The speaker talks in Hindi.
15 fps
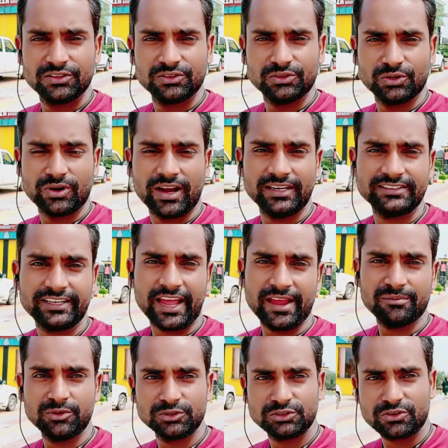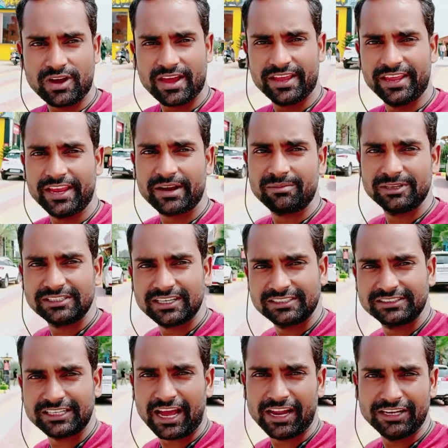तो गाइस टाइम हो चुका है एक बज के
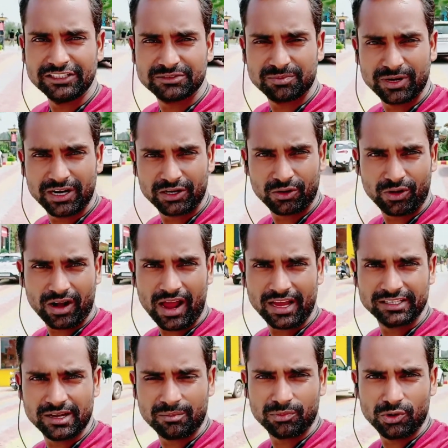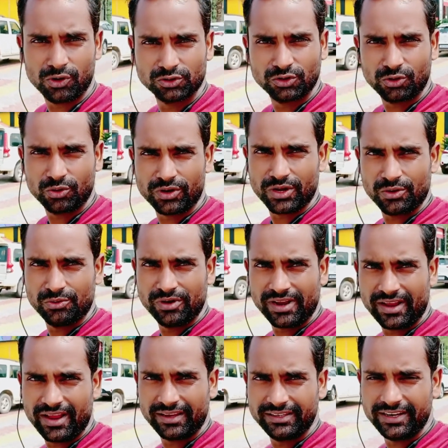चालीस मिनट और आज हम लोग जो रुके हुए
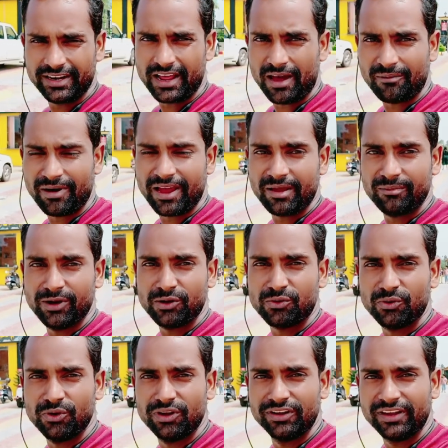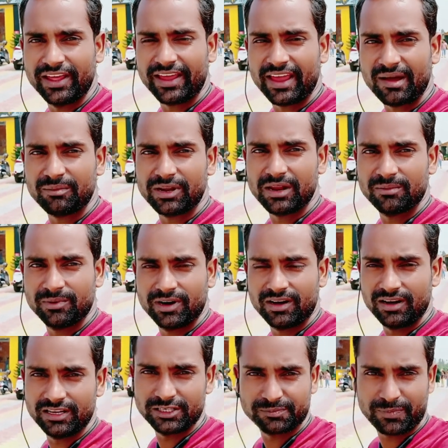हैं ये ढाबा है बिल्कुल नया
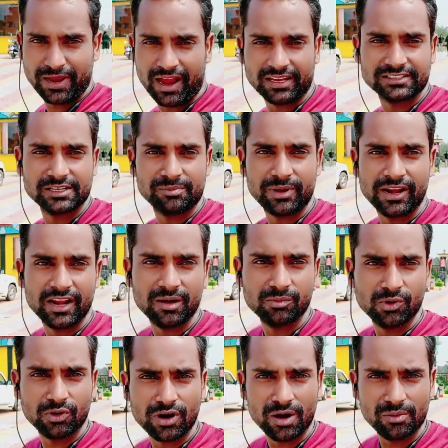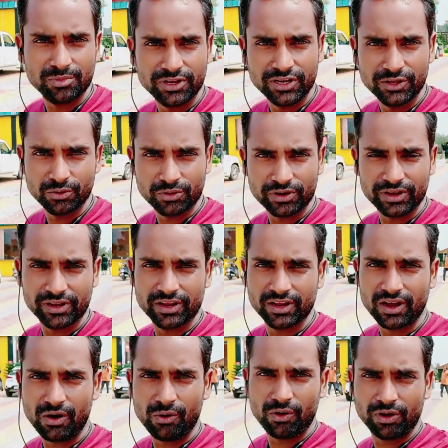मतलब इस पर आज से पहले हम लोग कभी नहीं रुके हैं
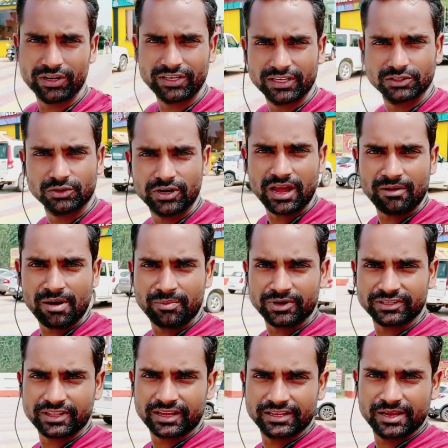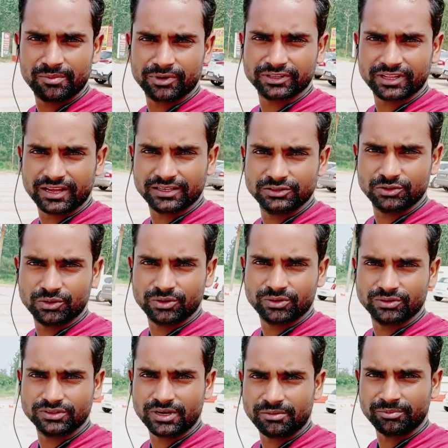और ये जो ढाबा पड़ता है ये पड़ता है जो
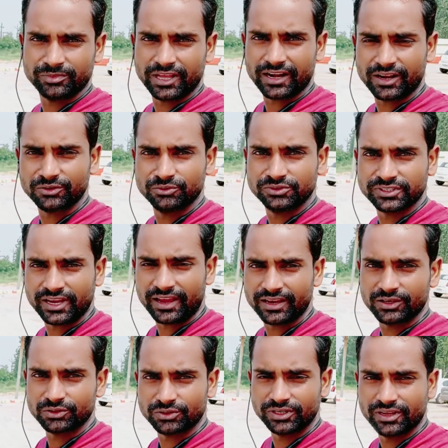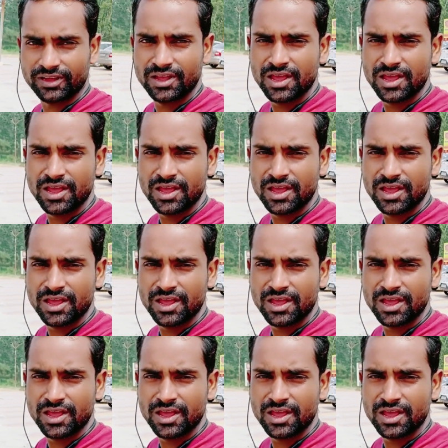जब हम देहरादून से आएंगे तो ये